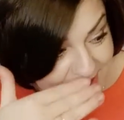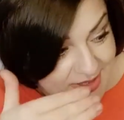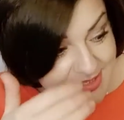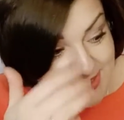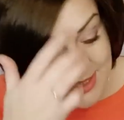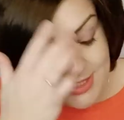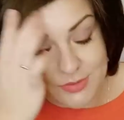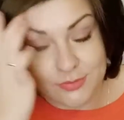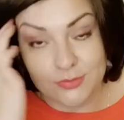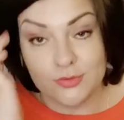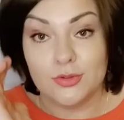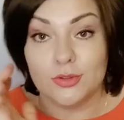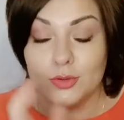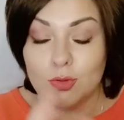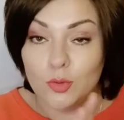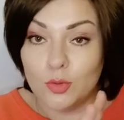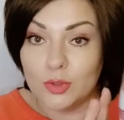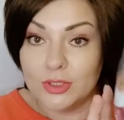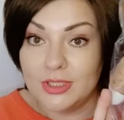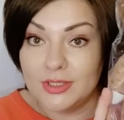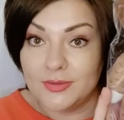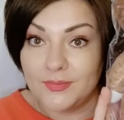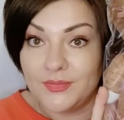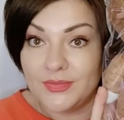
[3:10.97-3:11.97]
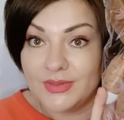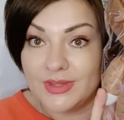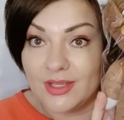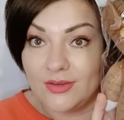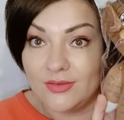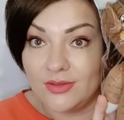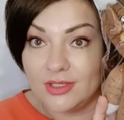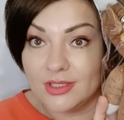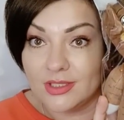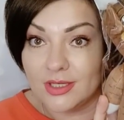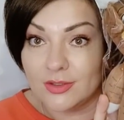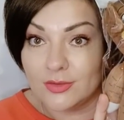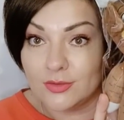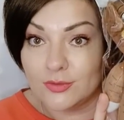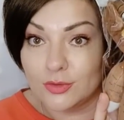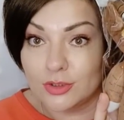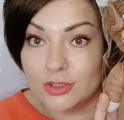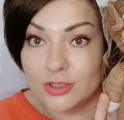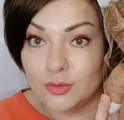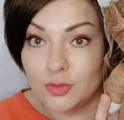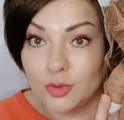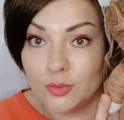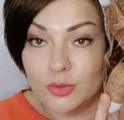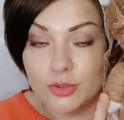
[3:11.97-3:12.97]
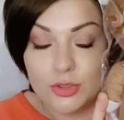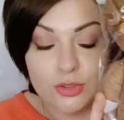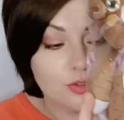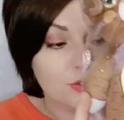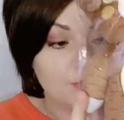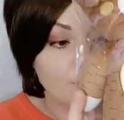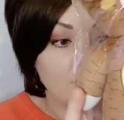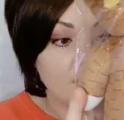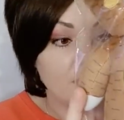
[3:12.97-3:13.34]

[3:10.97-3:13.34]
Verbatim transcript: символ года, новинка. Вот такой бычок. Смотрите,